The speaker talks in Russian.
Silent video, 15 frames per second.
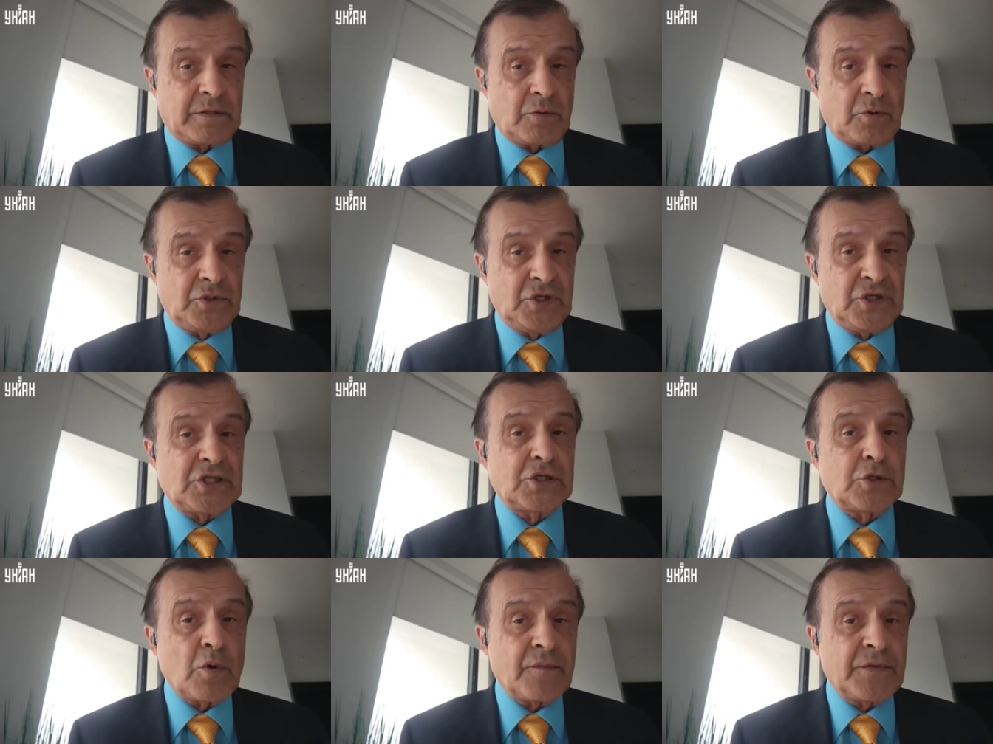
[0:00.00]
Он ни
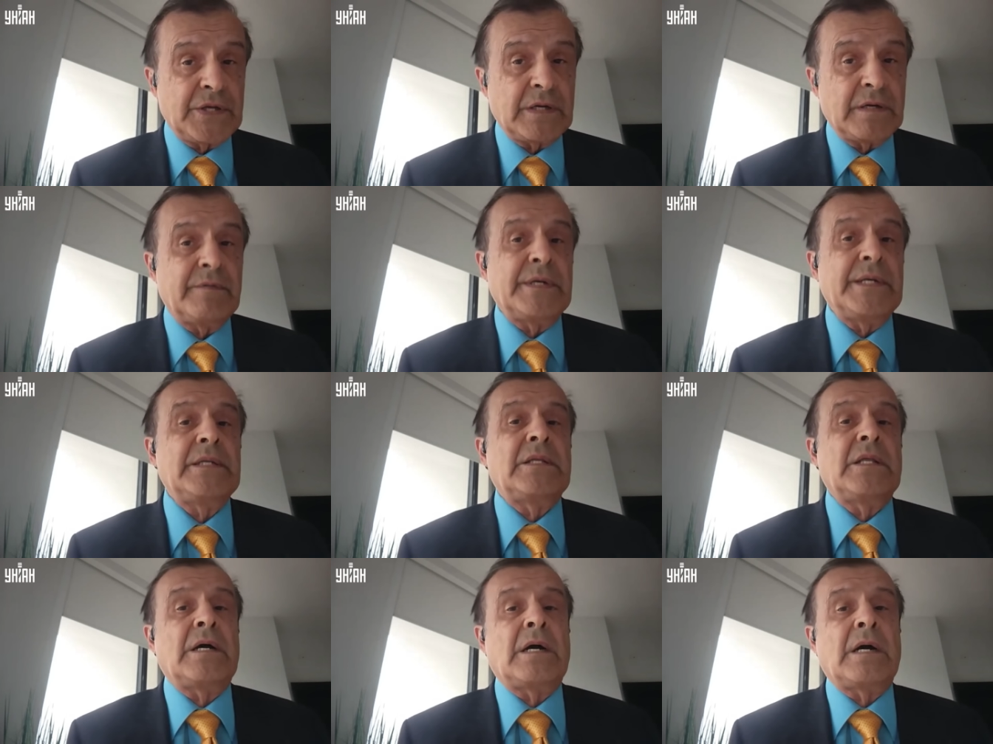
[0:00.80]
слова не
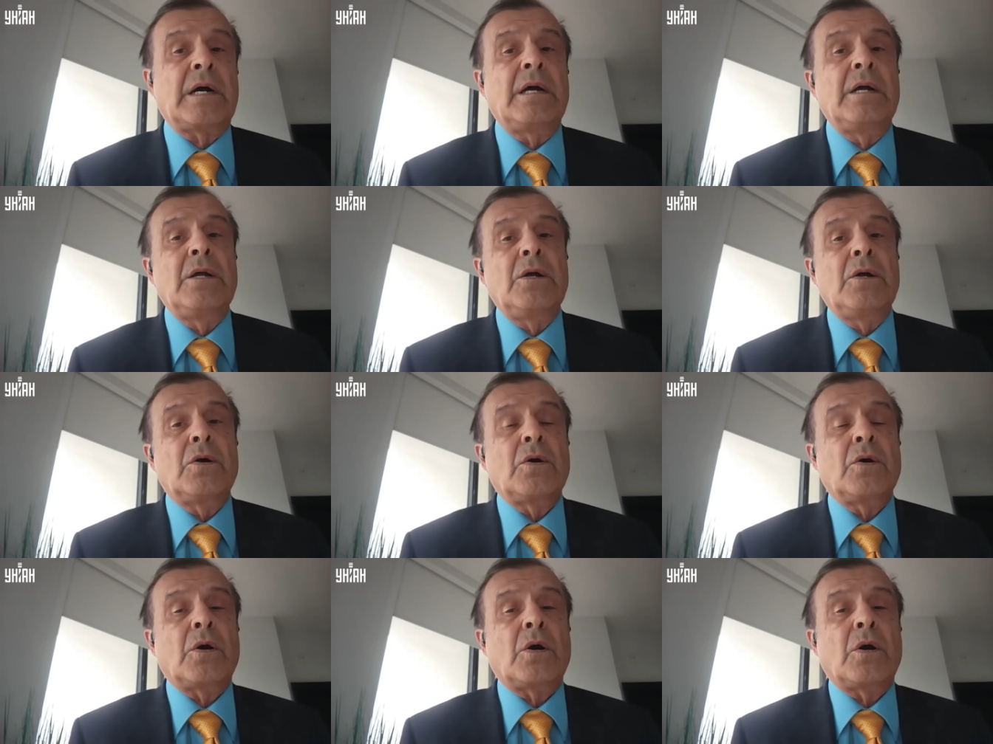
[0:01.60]
говорит о,
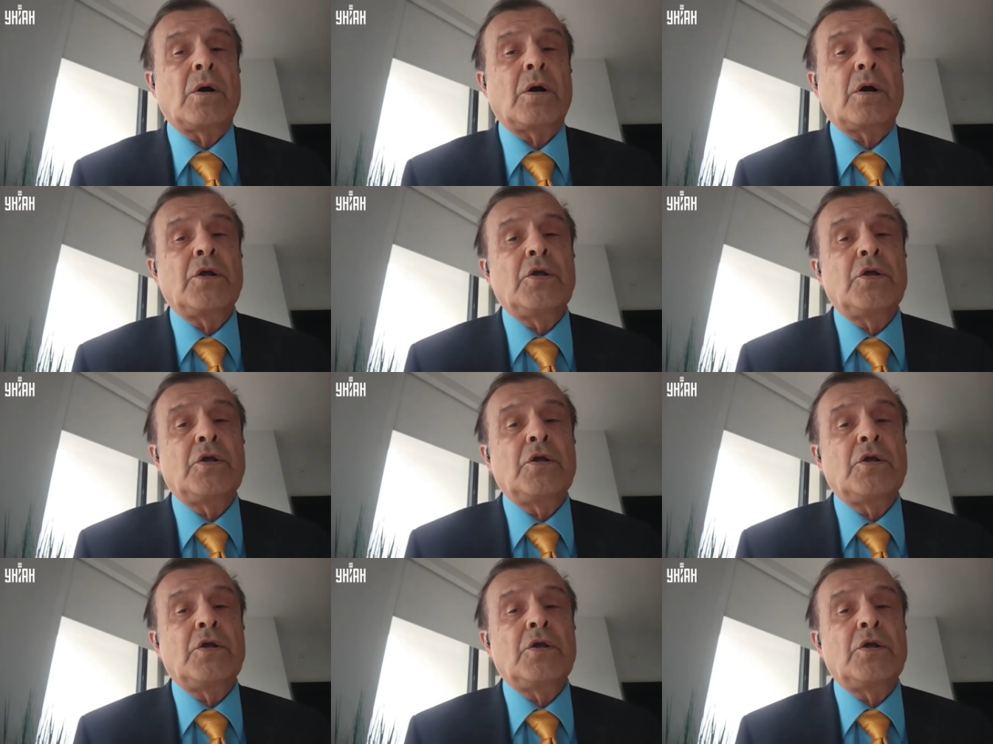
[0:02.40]
о